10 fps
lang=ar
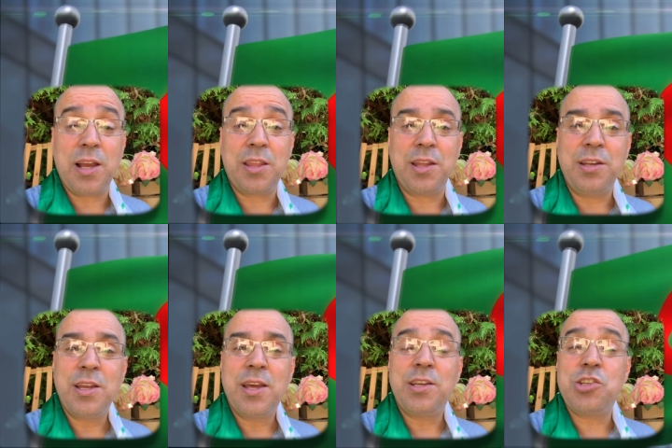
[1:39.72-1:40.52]
أيضا
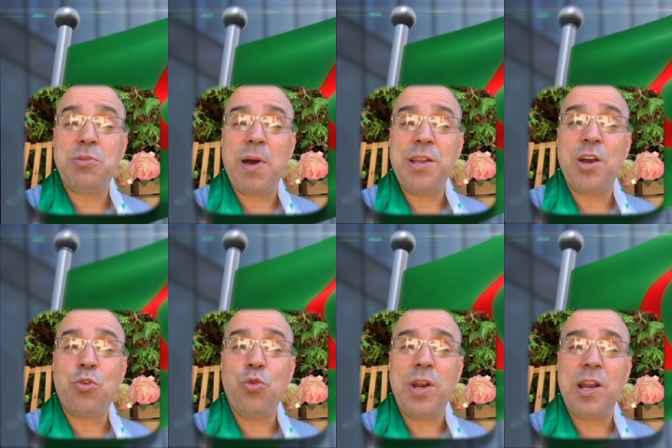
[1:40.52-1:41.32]
يجب أن
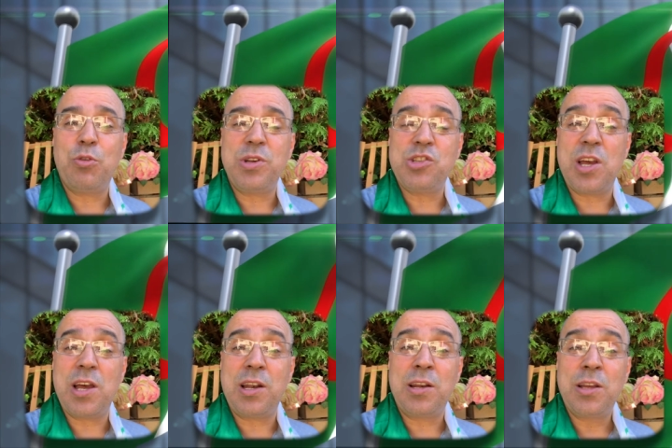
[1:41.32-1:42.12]
يكون له
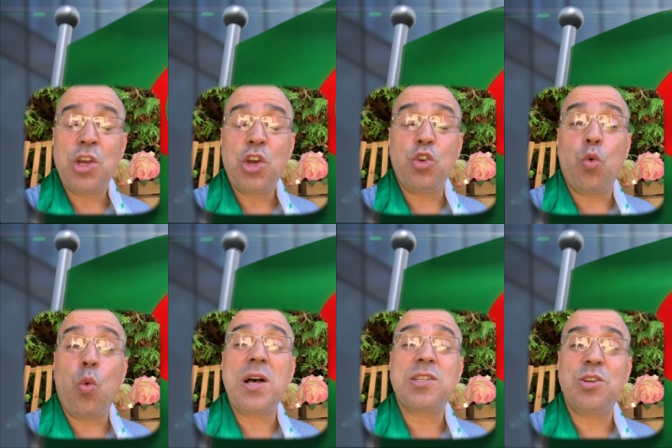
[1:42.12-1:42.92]
رجال
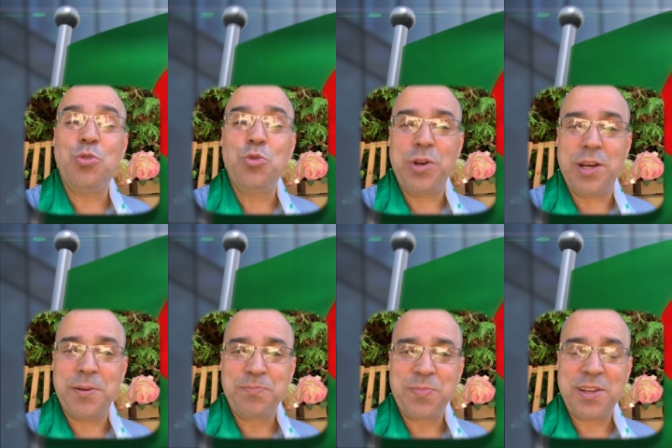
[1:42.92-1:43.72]
يواصلون
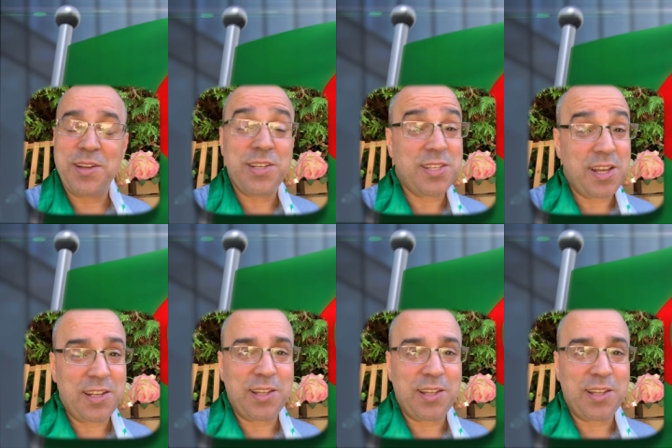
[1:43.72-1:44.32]
رسالة